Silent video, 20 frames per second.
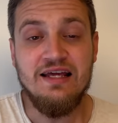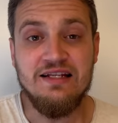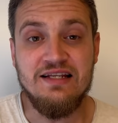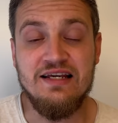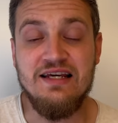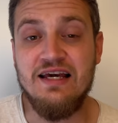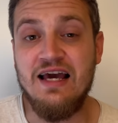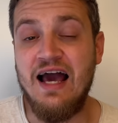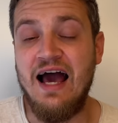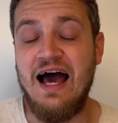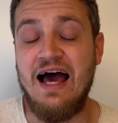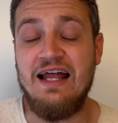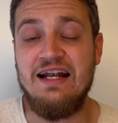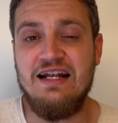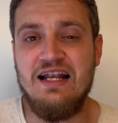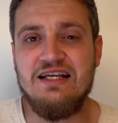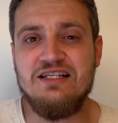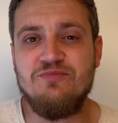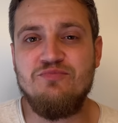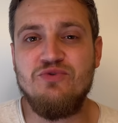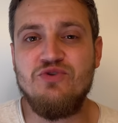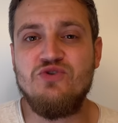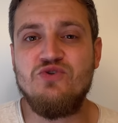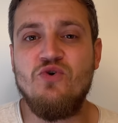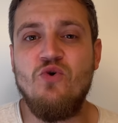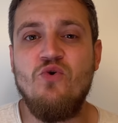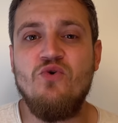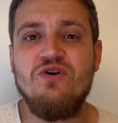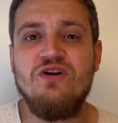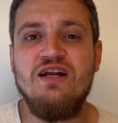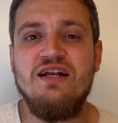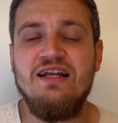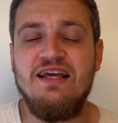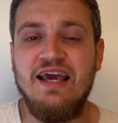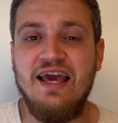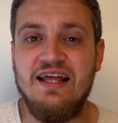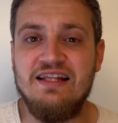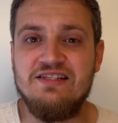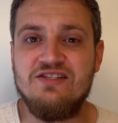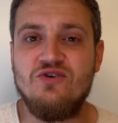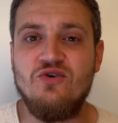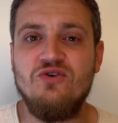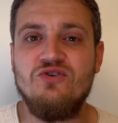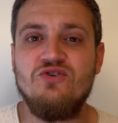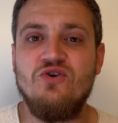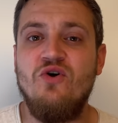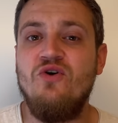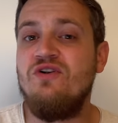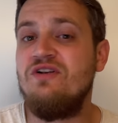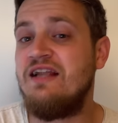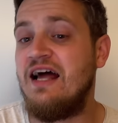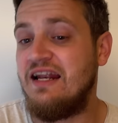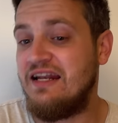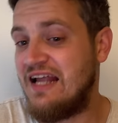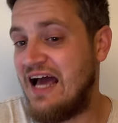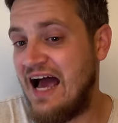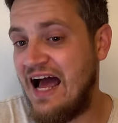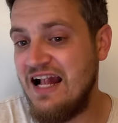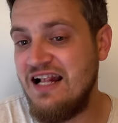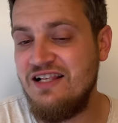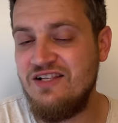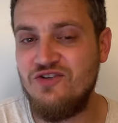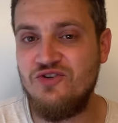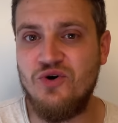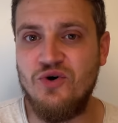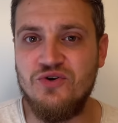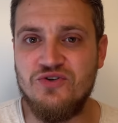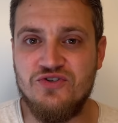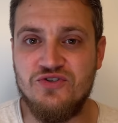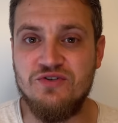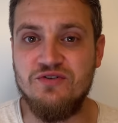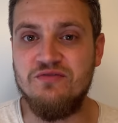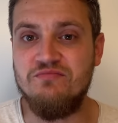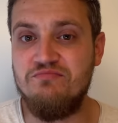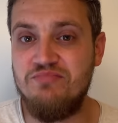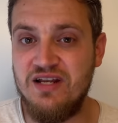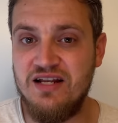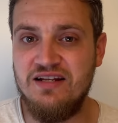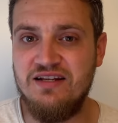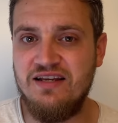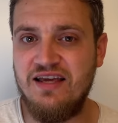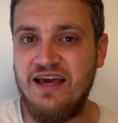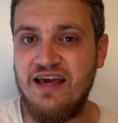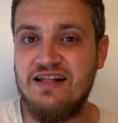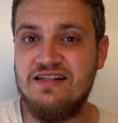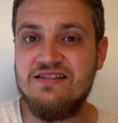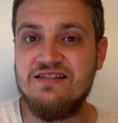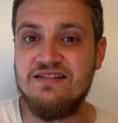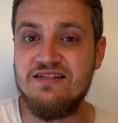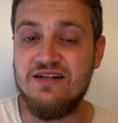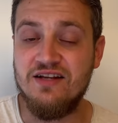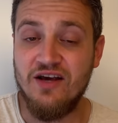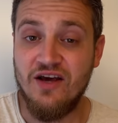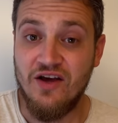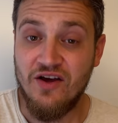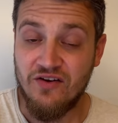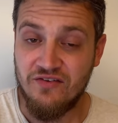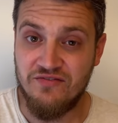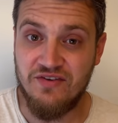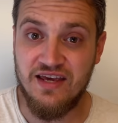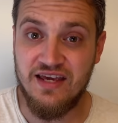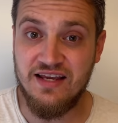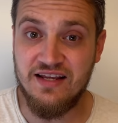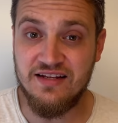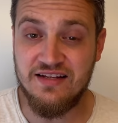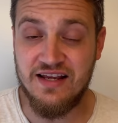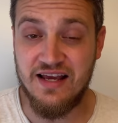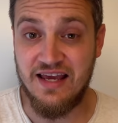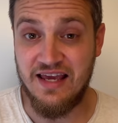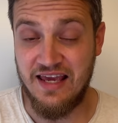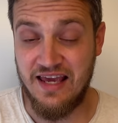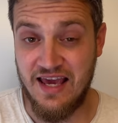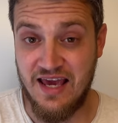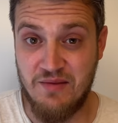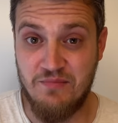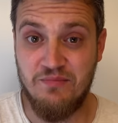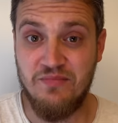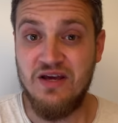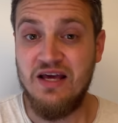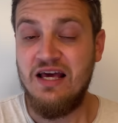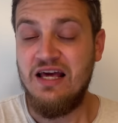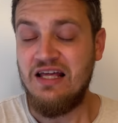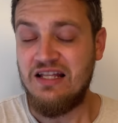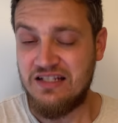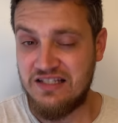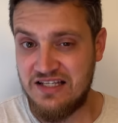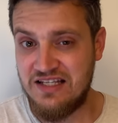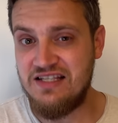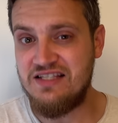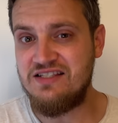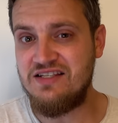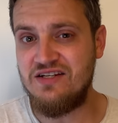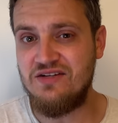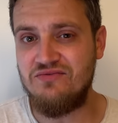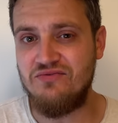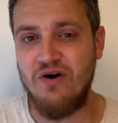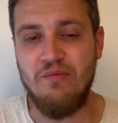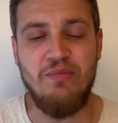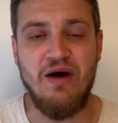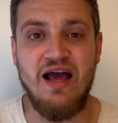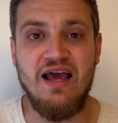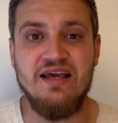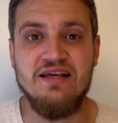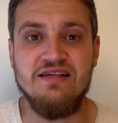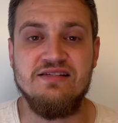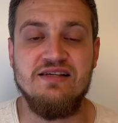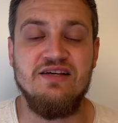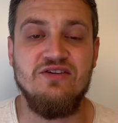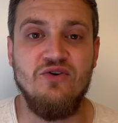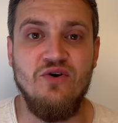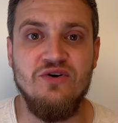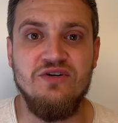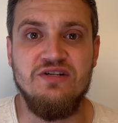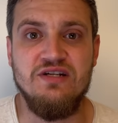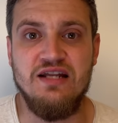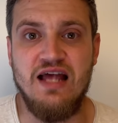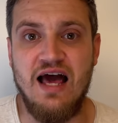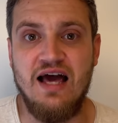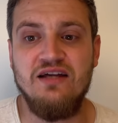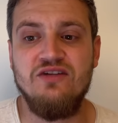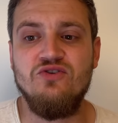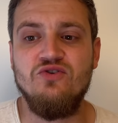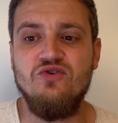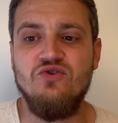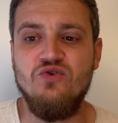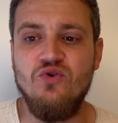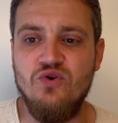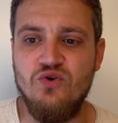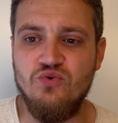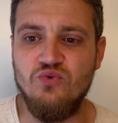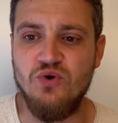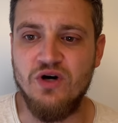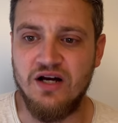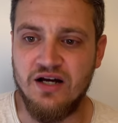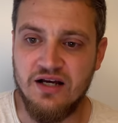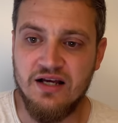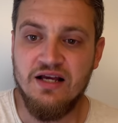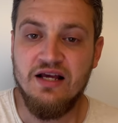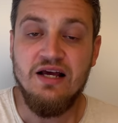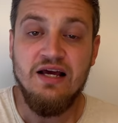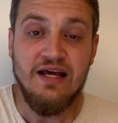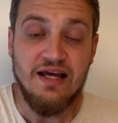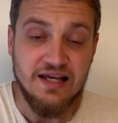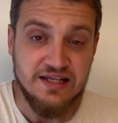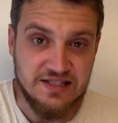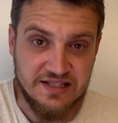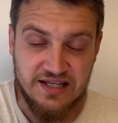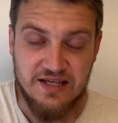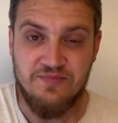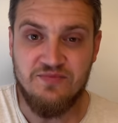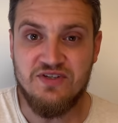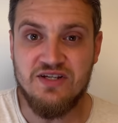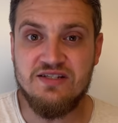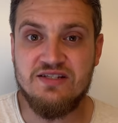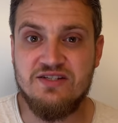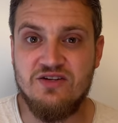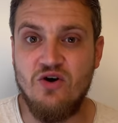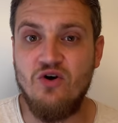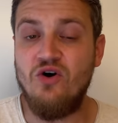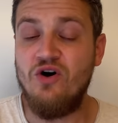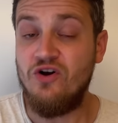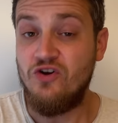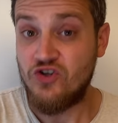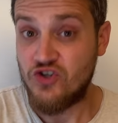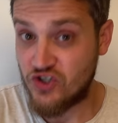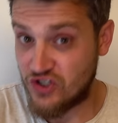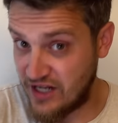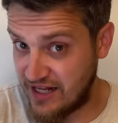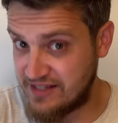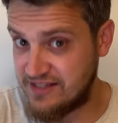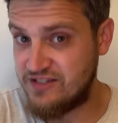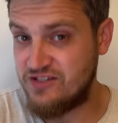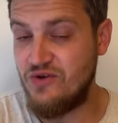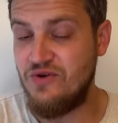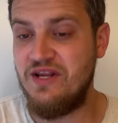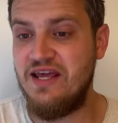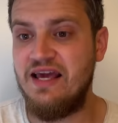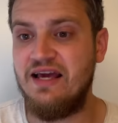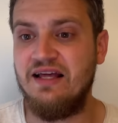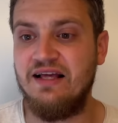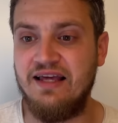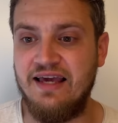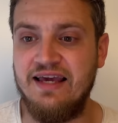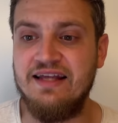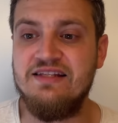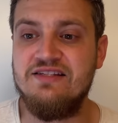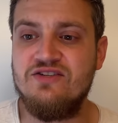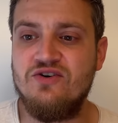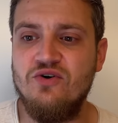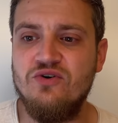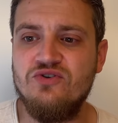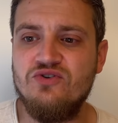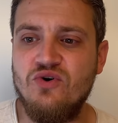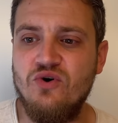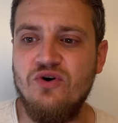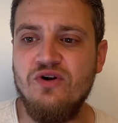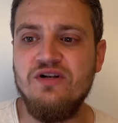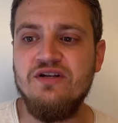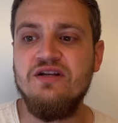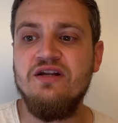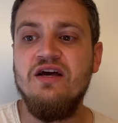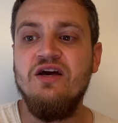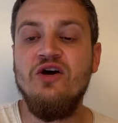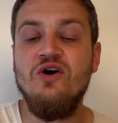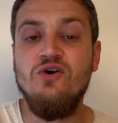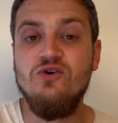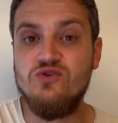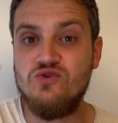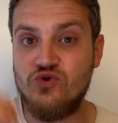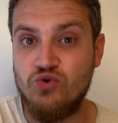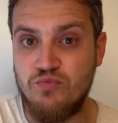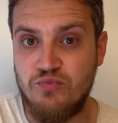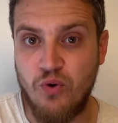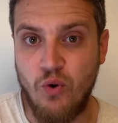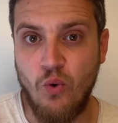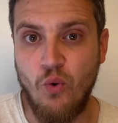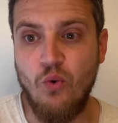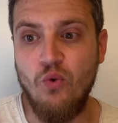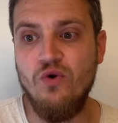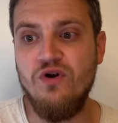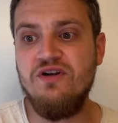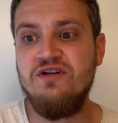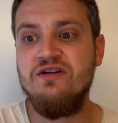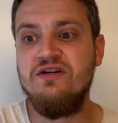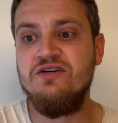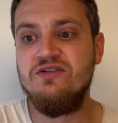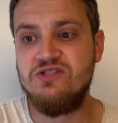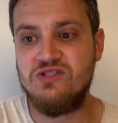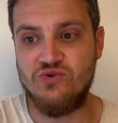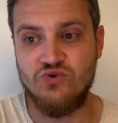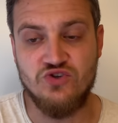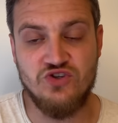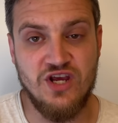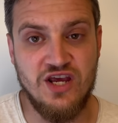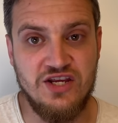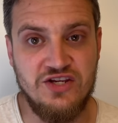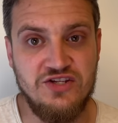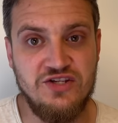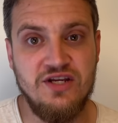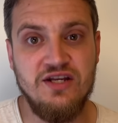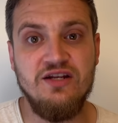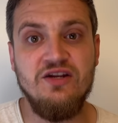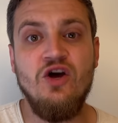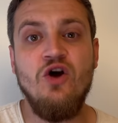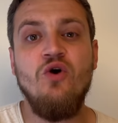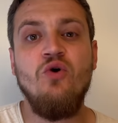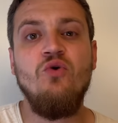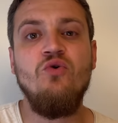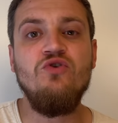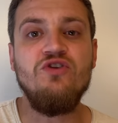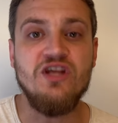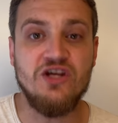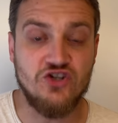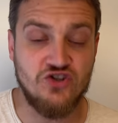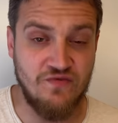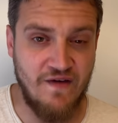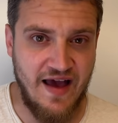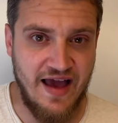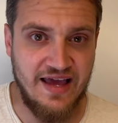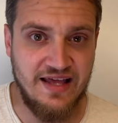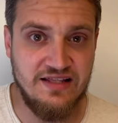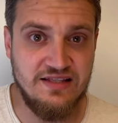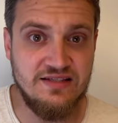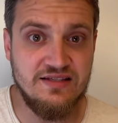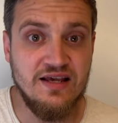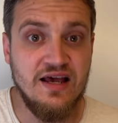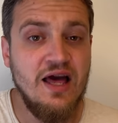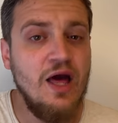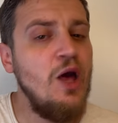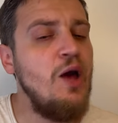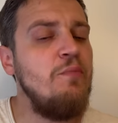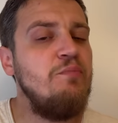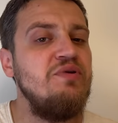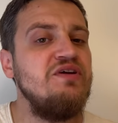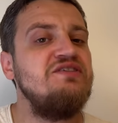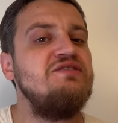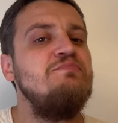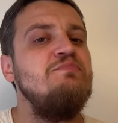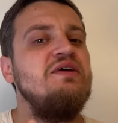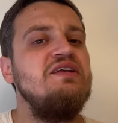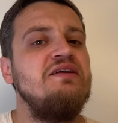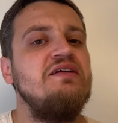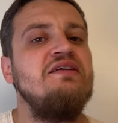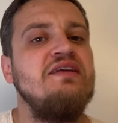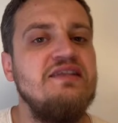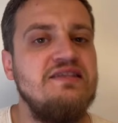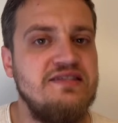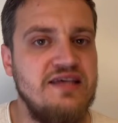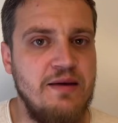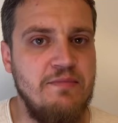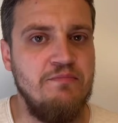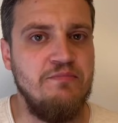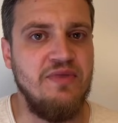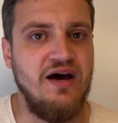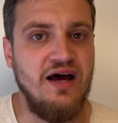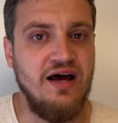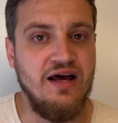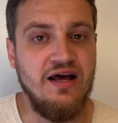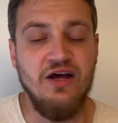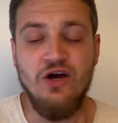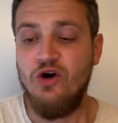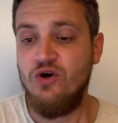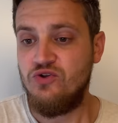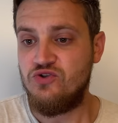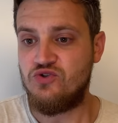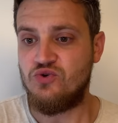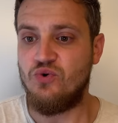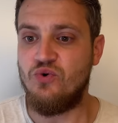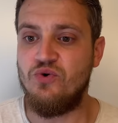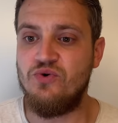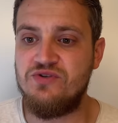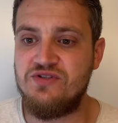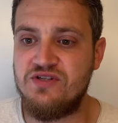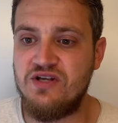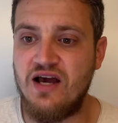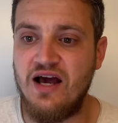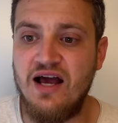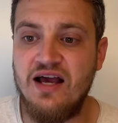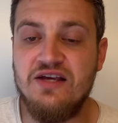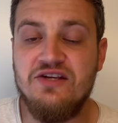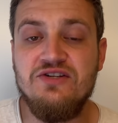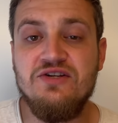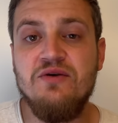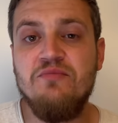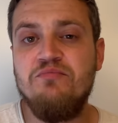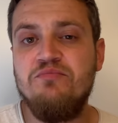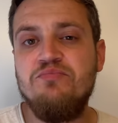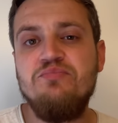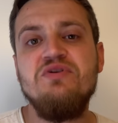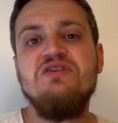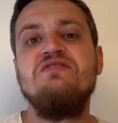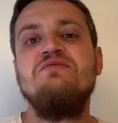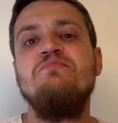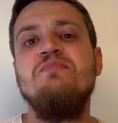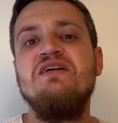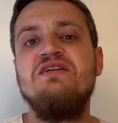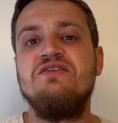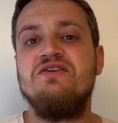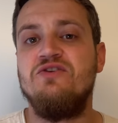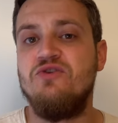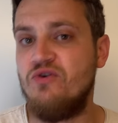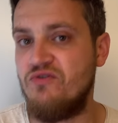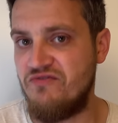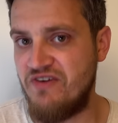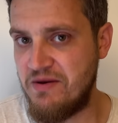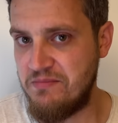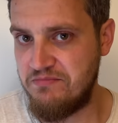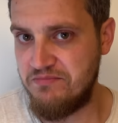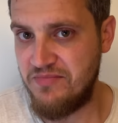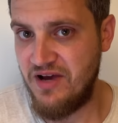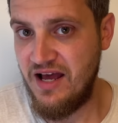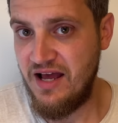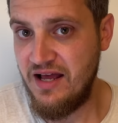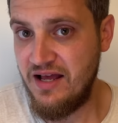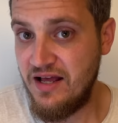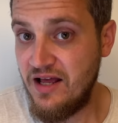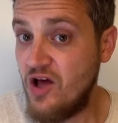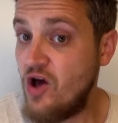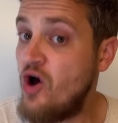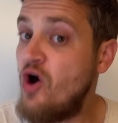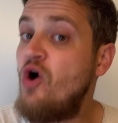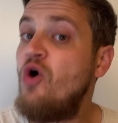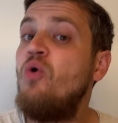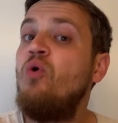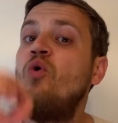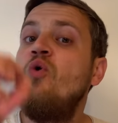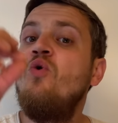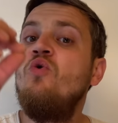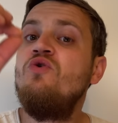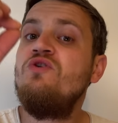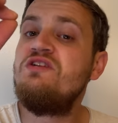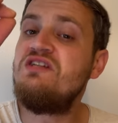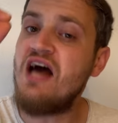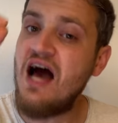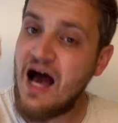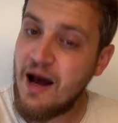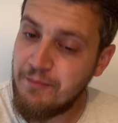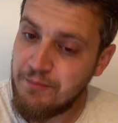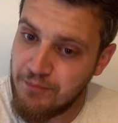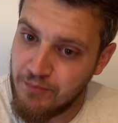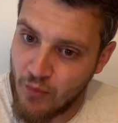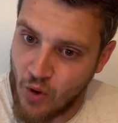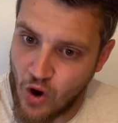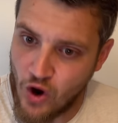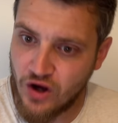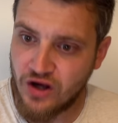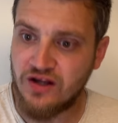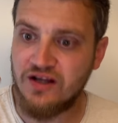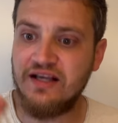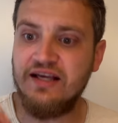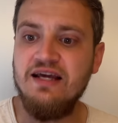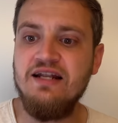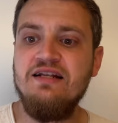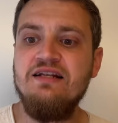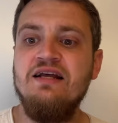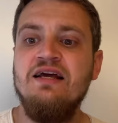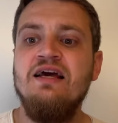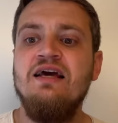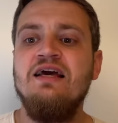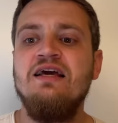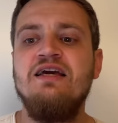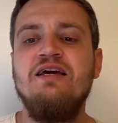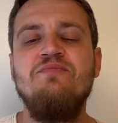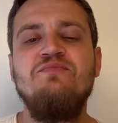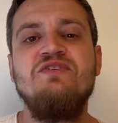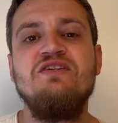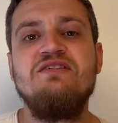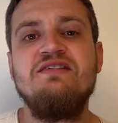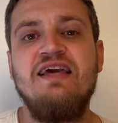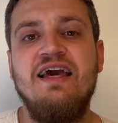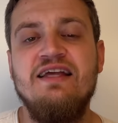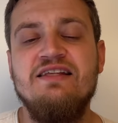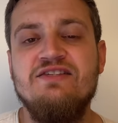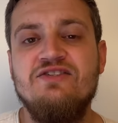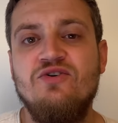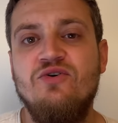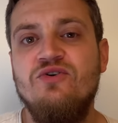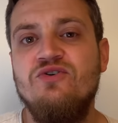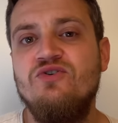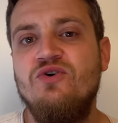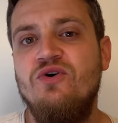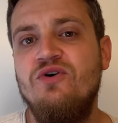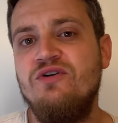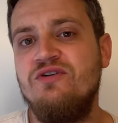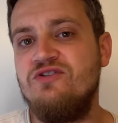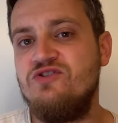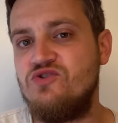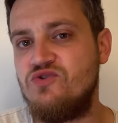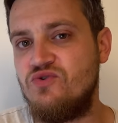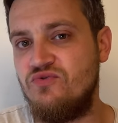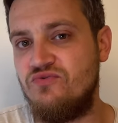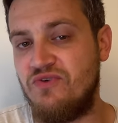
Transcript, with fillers: Die anlassbezogenen Grenzkontrollen an allen deutschen Binnengrenzen wegen der EM, die sind vorbei seit heute Nacht 0 Uhr. Es gibt jetzt noch stationäre Grenzkontrollen zu Polen, zu Tschechien und der Schweiz bis Mitte Dezember, zu Österreich bis Mitte November und ab morgen gibt es Grenzkontrollen zu